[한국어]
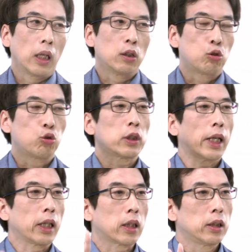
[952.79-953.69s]
한 두
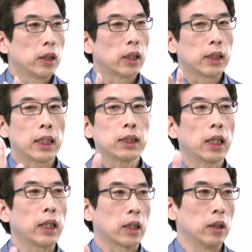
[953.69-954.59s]
사이클이나 세
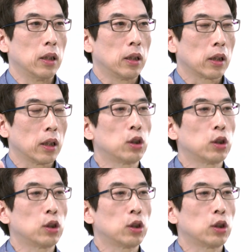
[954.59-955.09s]
사이클 그러니까